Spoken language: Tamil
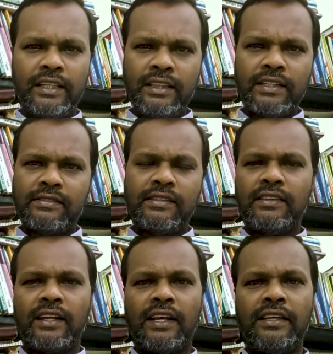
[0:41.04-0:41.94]
இந்த
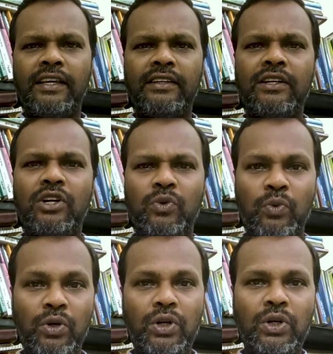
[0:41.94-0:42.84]
சிந்தனையை
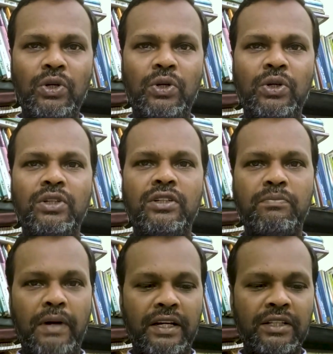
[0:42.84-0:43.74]
உங்களோடு
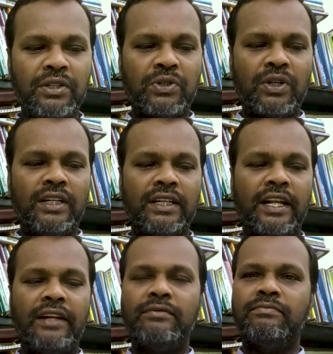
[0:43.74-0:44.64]
பகிர்ந்து
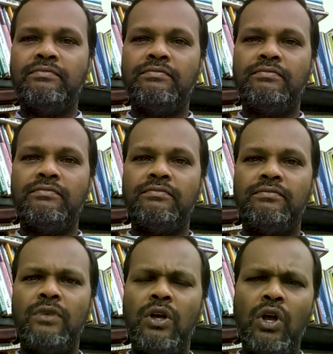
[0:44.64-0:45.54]
கொள்ளுகிறேன்
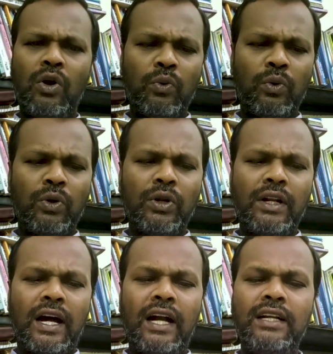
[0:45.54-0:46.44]
ஒரு
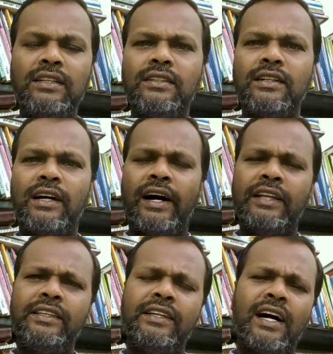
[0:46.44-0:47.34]
நாள்
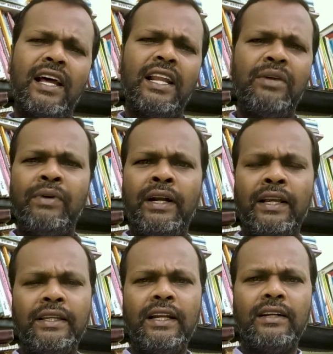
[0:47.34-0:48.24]
அதிகாலை
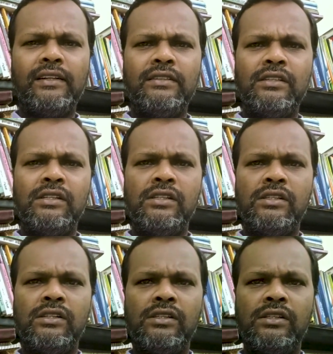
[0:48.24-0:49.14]
வேளையில்
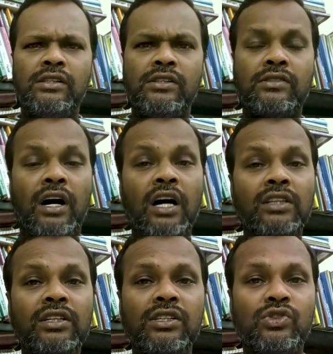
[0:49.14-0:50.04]

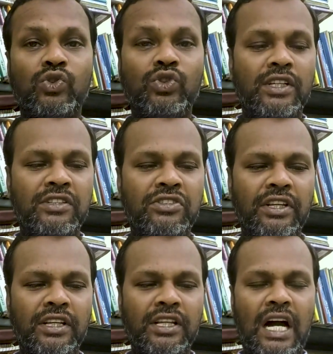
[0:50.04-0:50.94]
சாது சுந்தர்
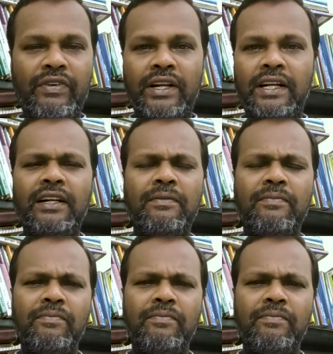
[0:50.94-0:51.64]
சிங் அவர்கள்